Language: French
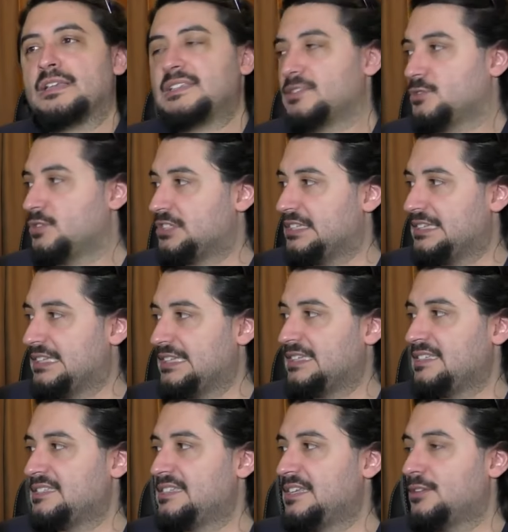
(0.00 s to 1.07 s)
C'est ce que j'ai
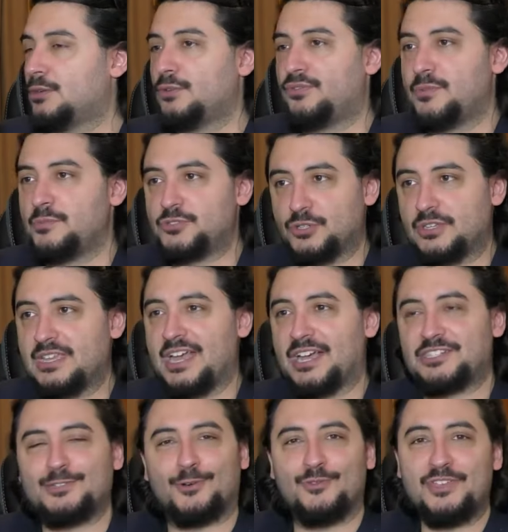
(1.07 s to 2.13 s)
détesté dans le film Joker,
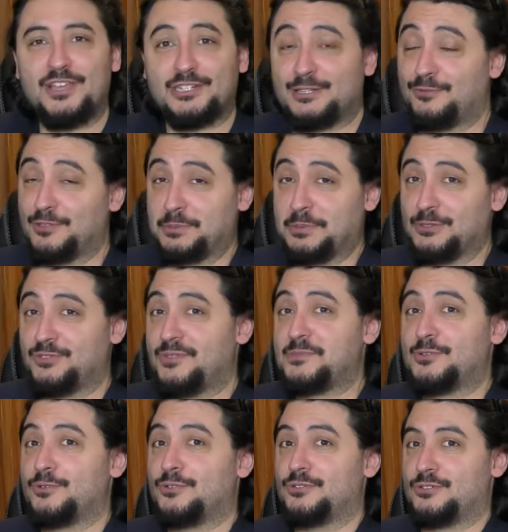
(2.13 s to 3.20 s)
j'y reviens, à chaque fois que je parle de
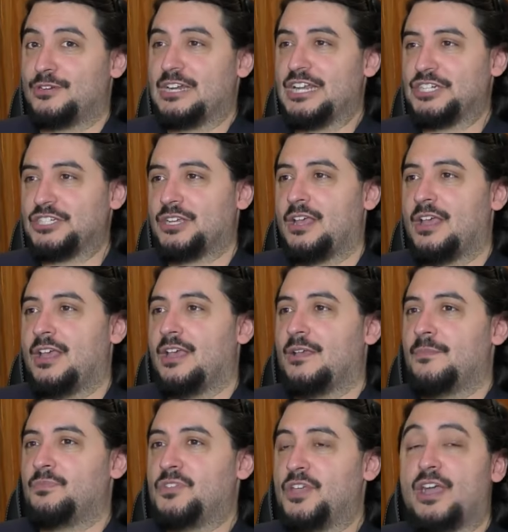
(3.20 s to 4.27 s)
film, je le, je clash.
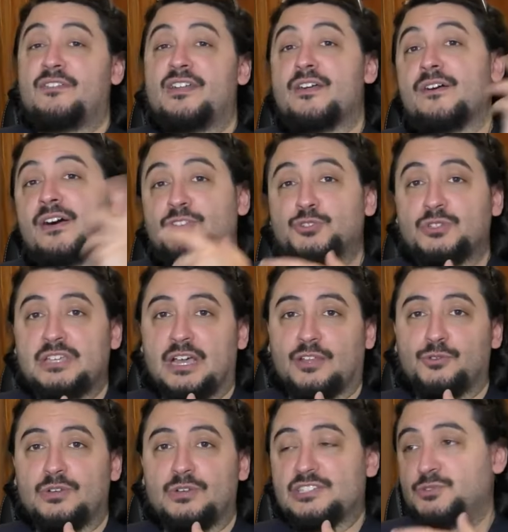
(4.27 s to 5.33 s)
D'ailleurs, il va y avoir Joker
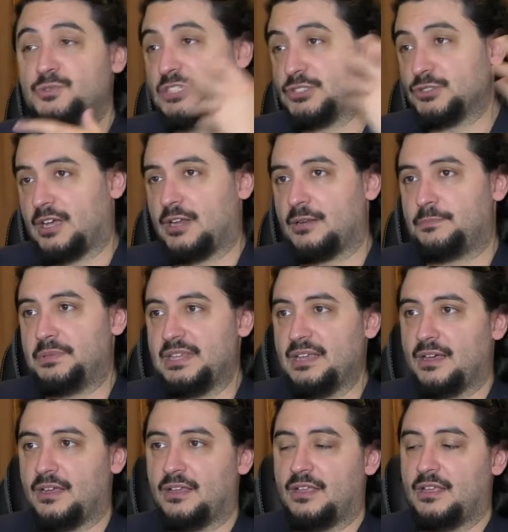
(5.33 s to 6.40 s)
2 la suite, je crains le
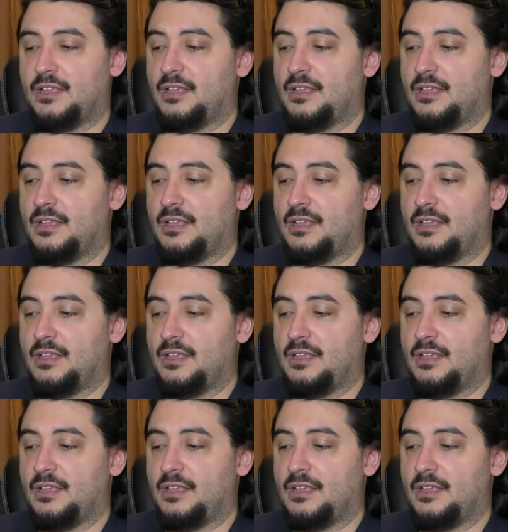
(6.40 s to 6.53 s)
pire.